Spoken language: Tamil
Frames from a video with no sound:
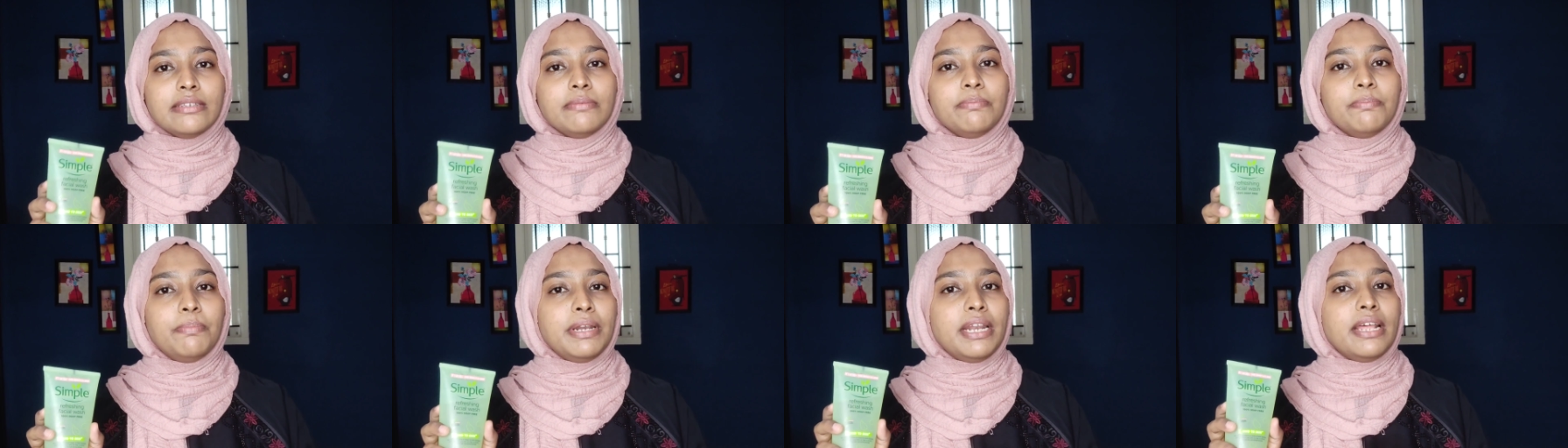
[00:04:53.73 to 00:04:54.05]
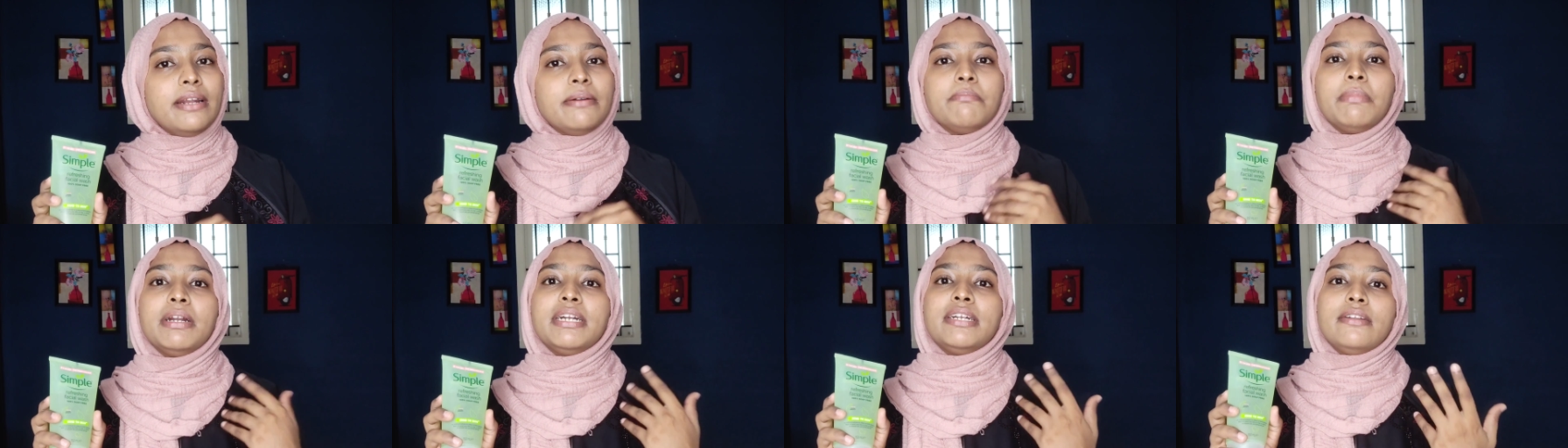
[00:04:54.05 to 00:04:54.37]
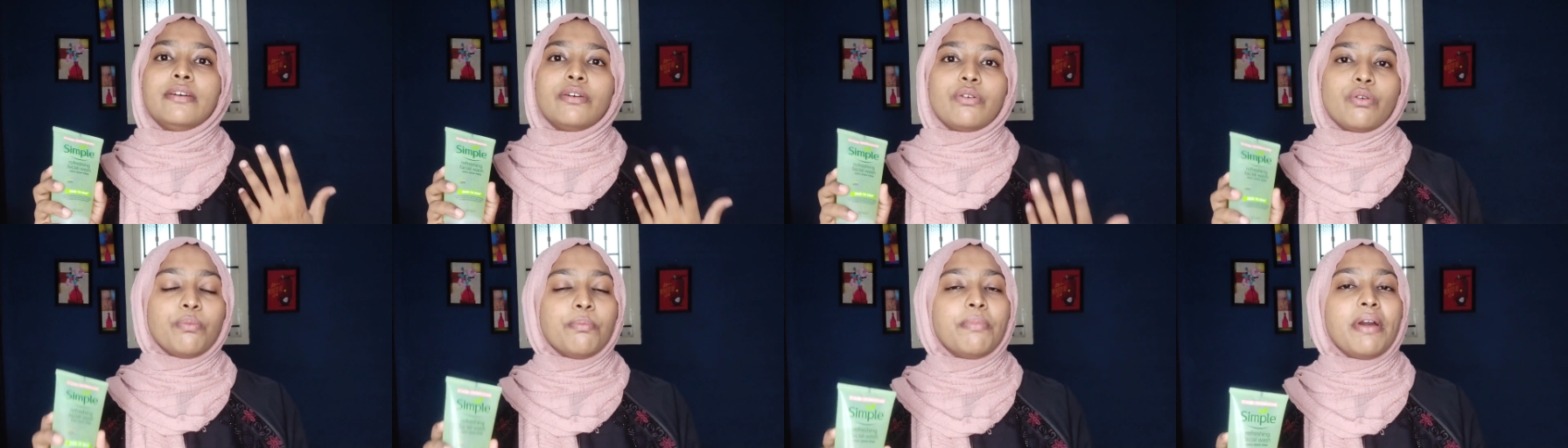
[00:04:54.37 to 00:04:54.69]
சிம்பிள் அண்ட் பட்
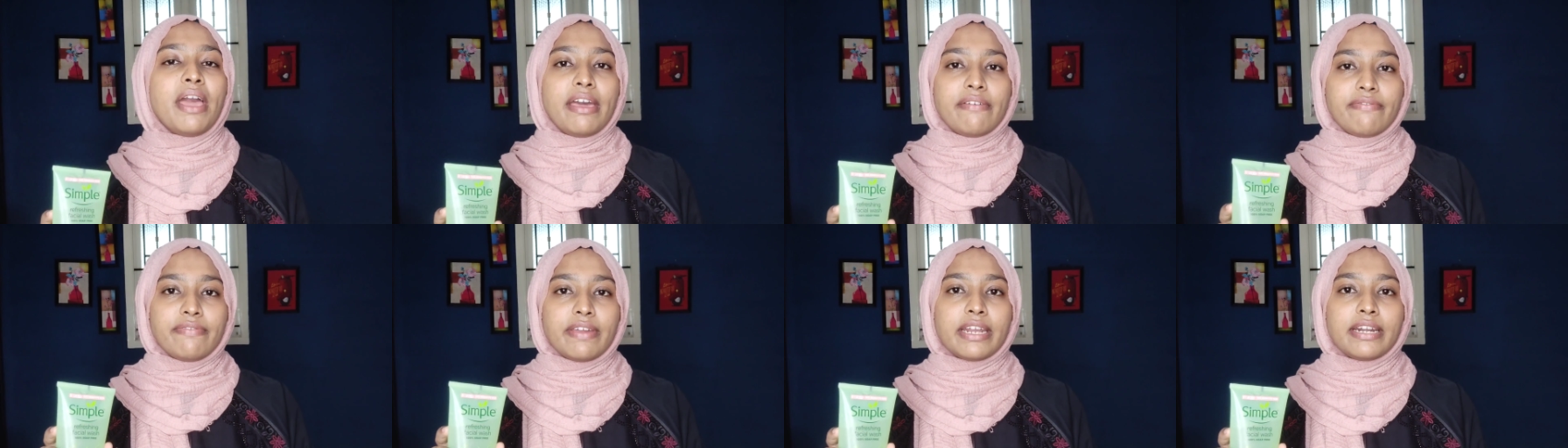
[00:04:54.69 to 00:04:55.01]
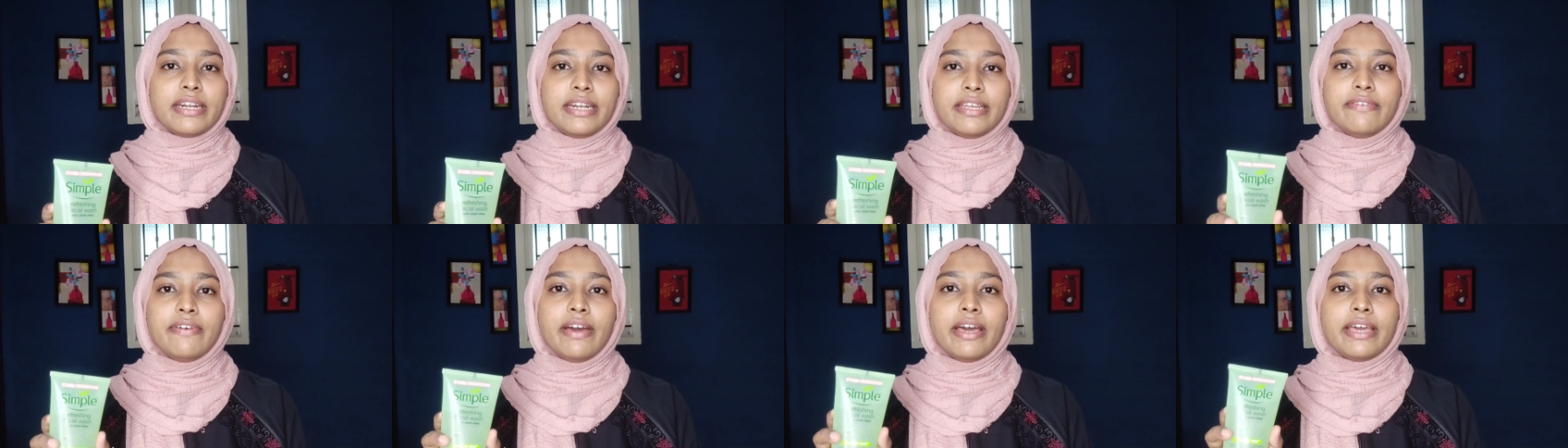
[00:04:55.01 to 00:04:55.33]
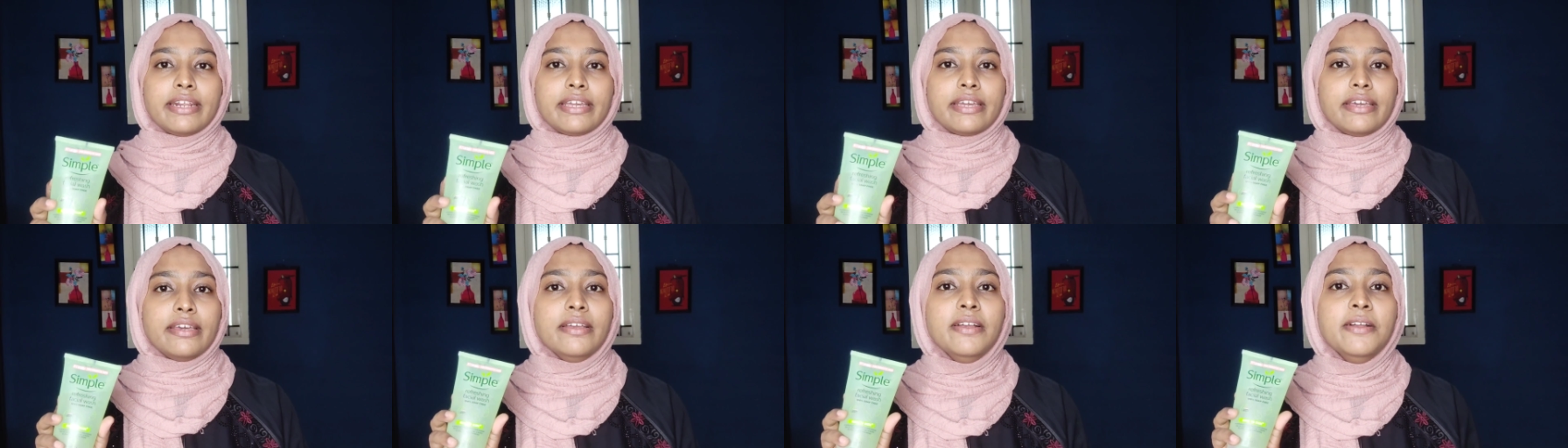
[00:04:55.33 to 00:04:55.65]
ரொம்ப
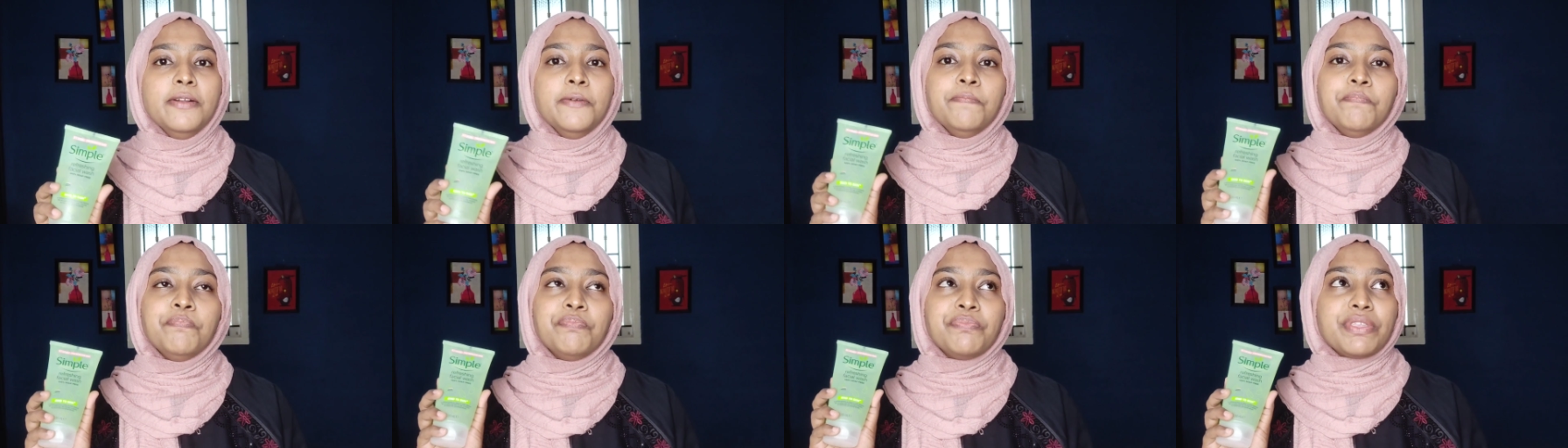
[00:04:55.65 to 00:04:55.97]
எஃபெக்டிவாக இருக்குது